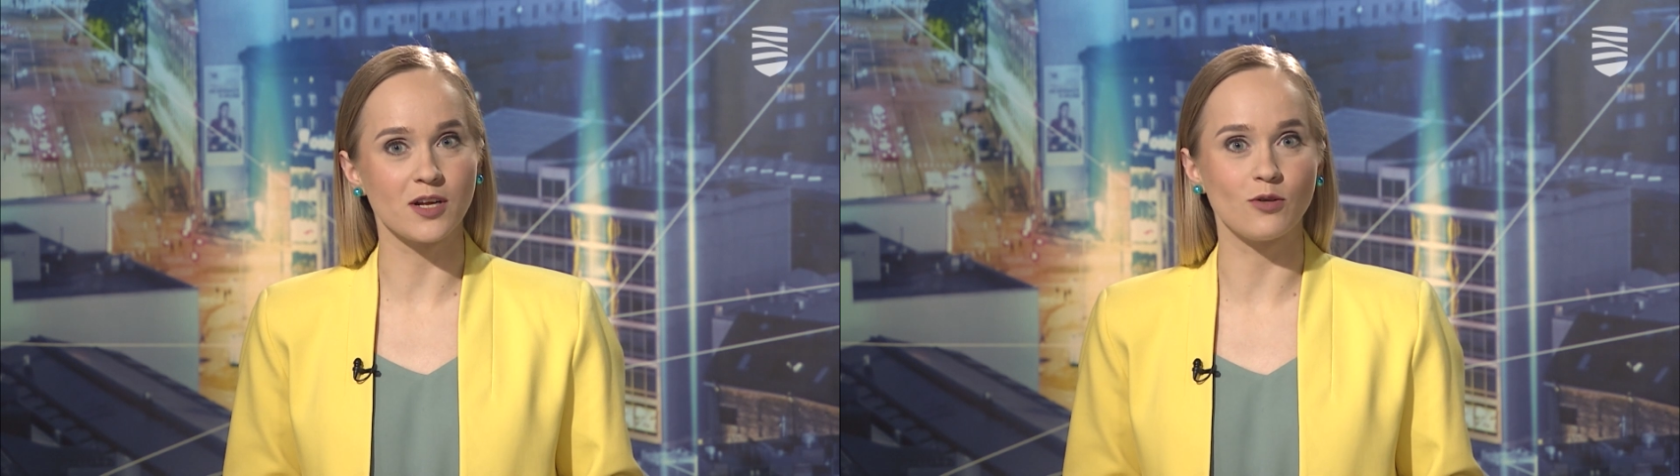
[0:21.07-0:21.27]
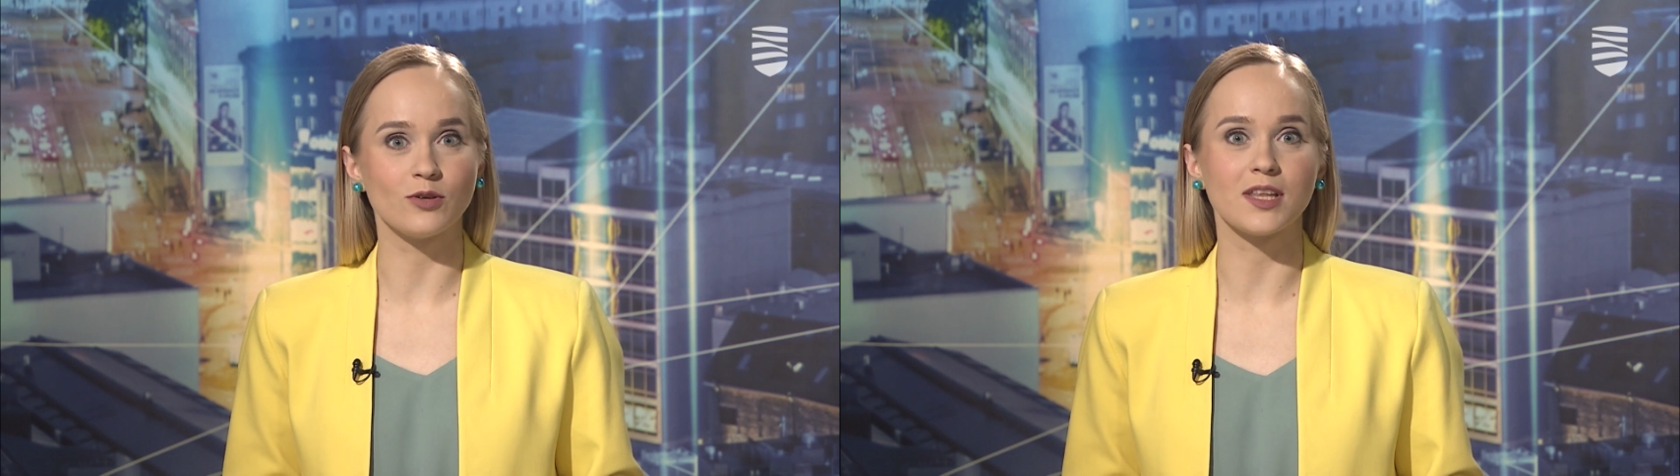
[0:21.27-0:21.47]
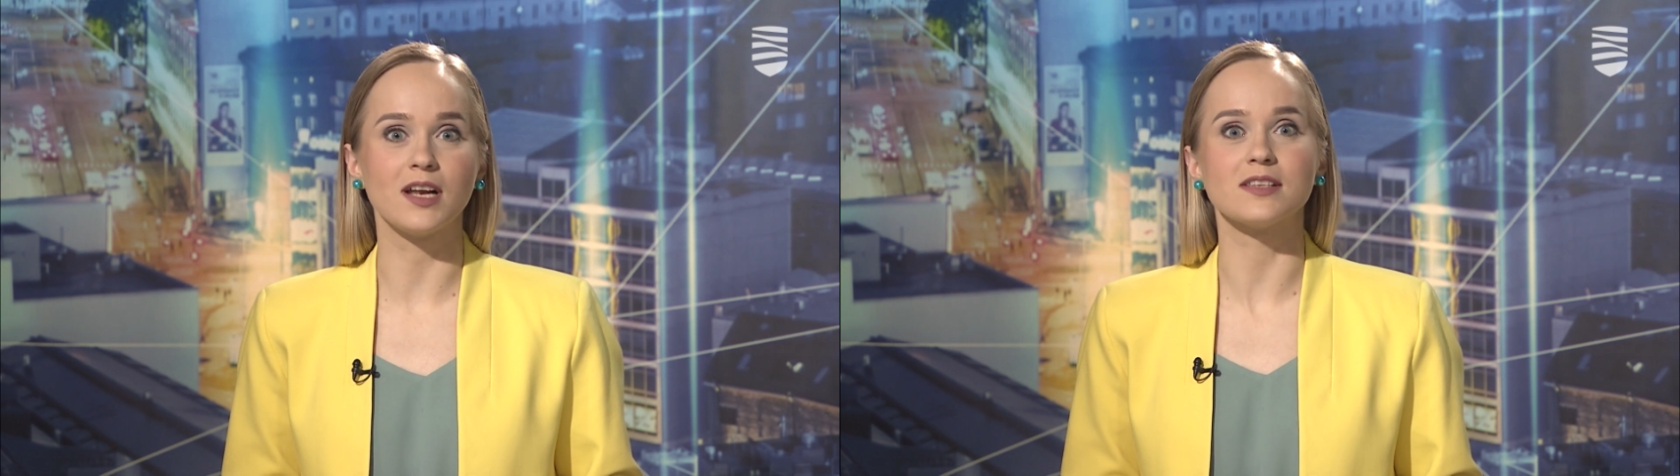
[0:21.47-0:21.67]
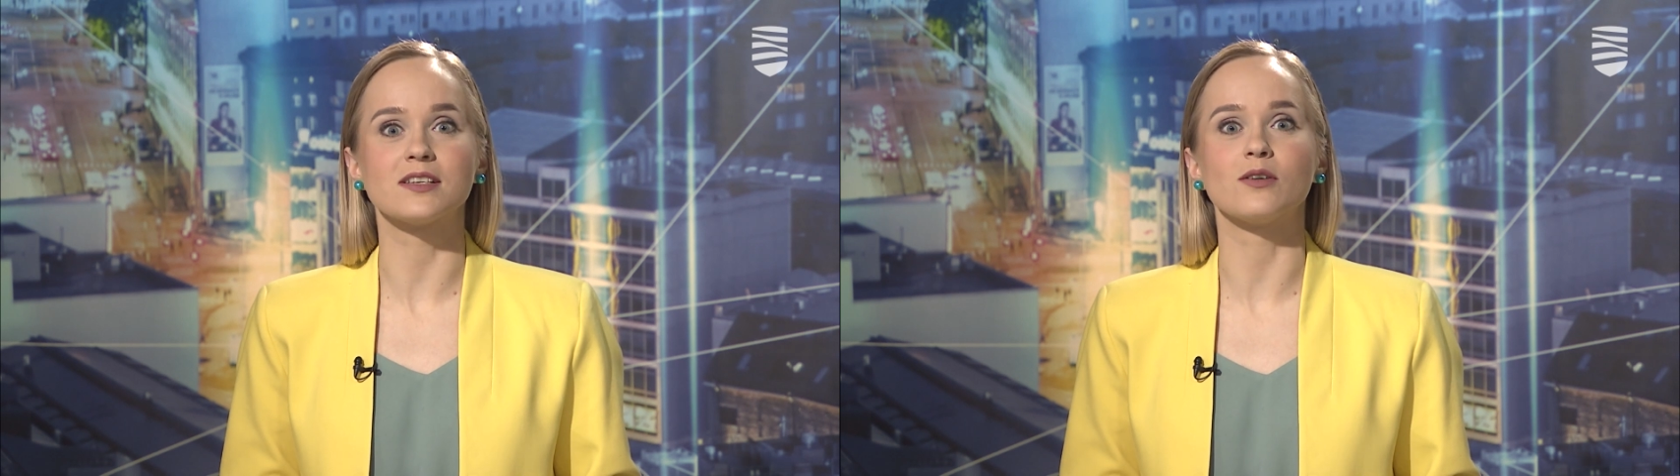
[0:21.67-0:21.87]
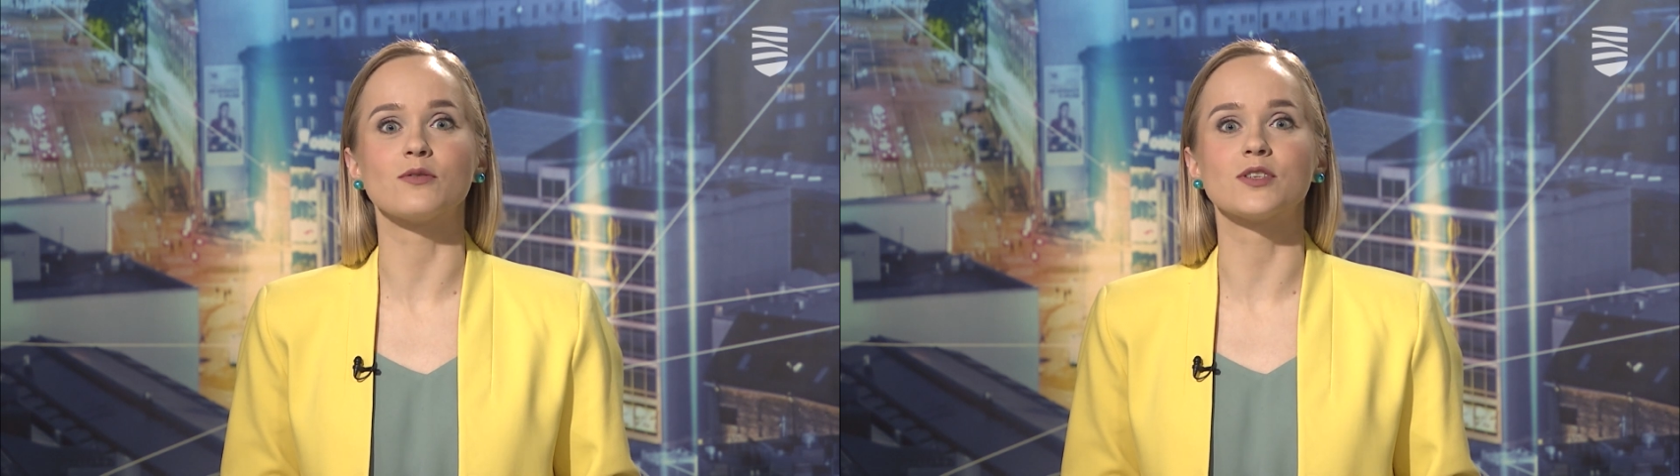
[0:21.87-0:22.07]
педагог
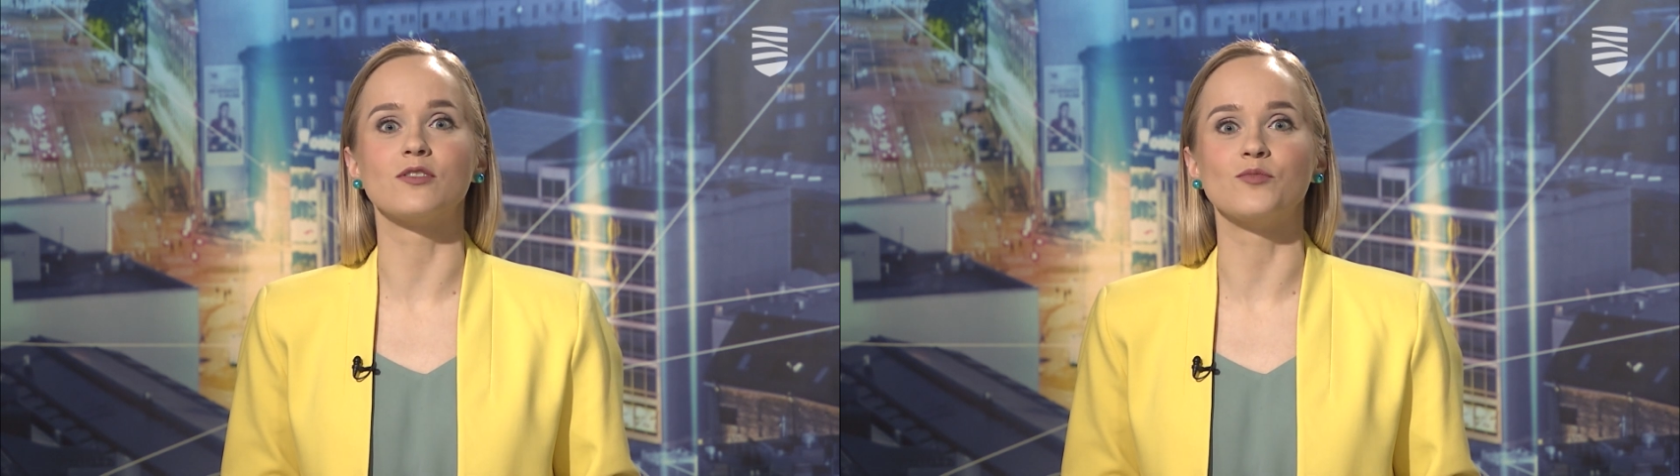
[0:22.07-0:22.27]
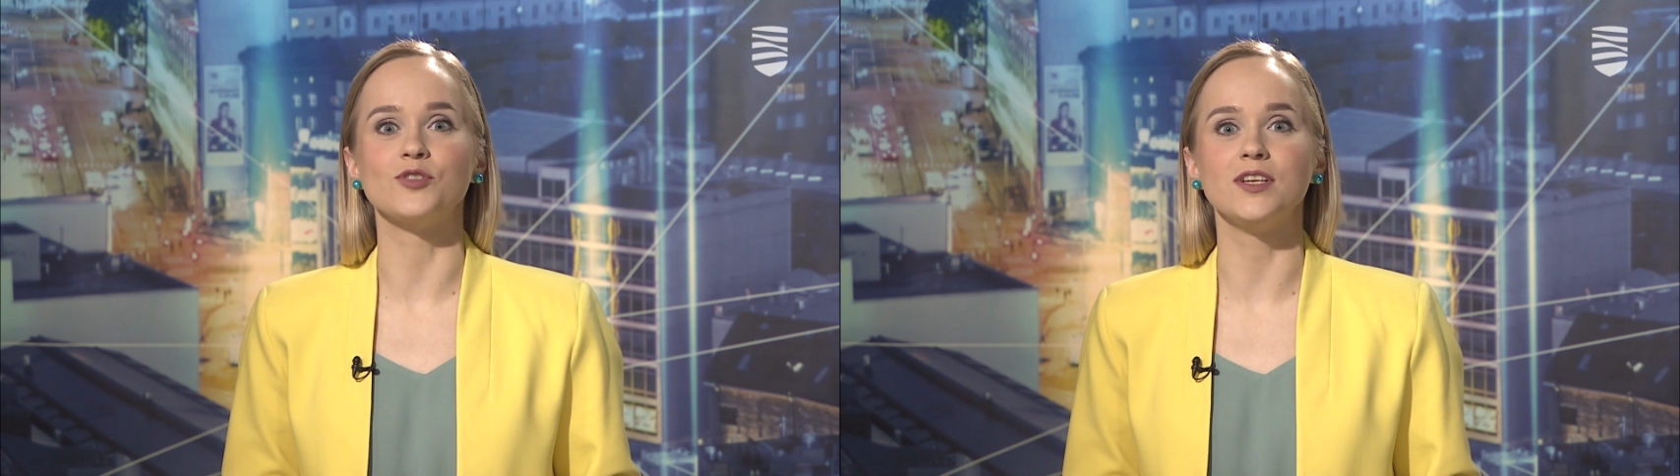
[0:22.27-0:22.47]
Таллинского русского